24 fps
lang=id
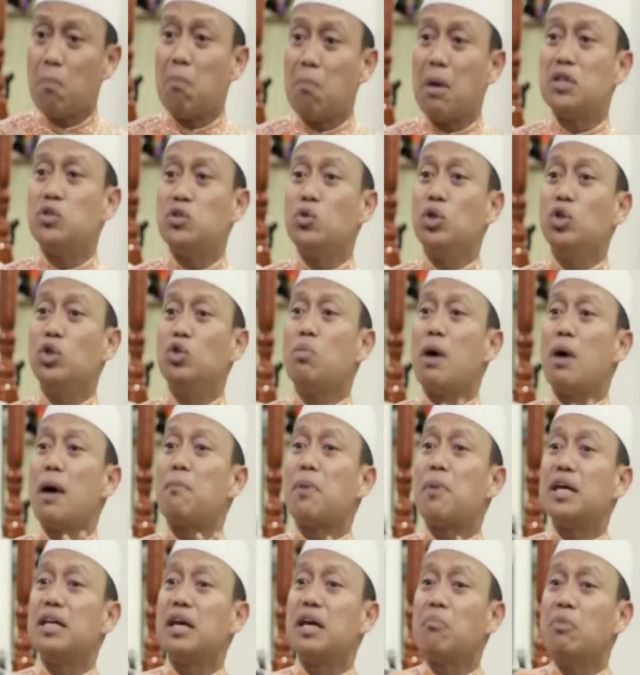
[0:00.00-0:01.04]
Baju itu
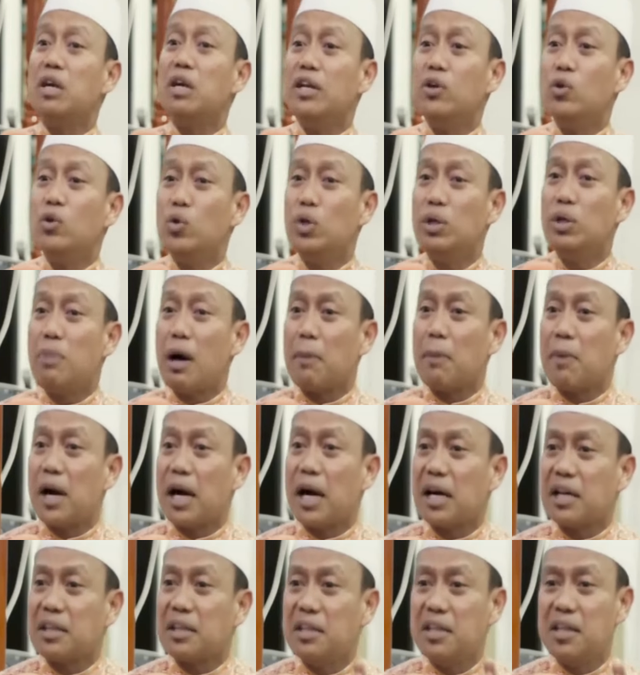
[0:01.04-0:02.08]
bapak yang melindungi bapak
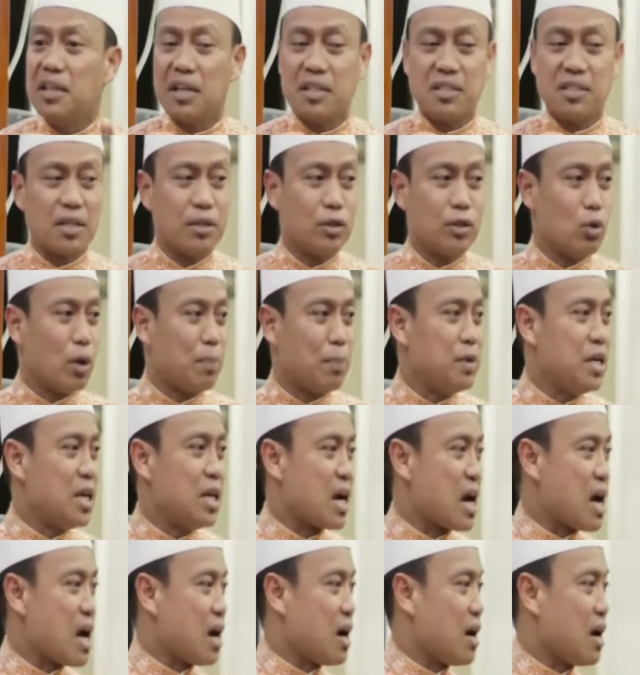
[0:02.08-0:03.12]
agar tidak disentuh api
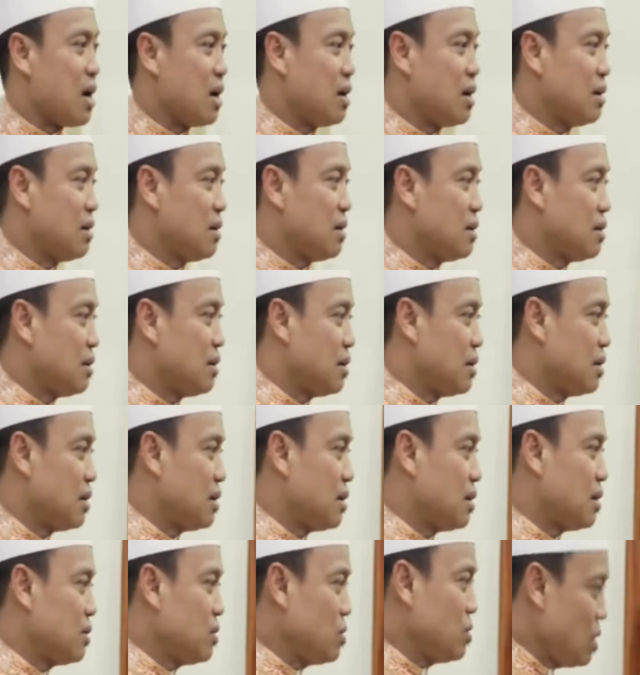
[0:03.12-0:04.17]
neraka.
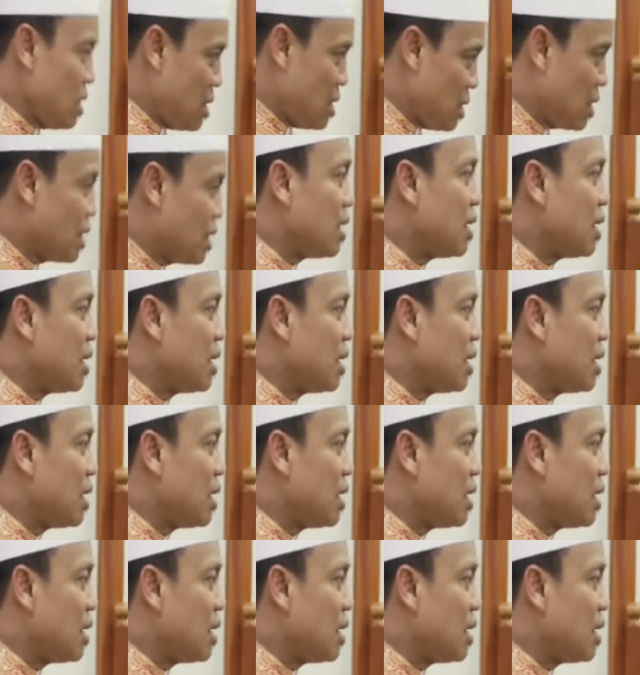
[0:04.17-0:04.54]
Sudah.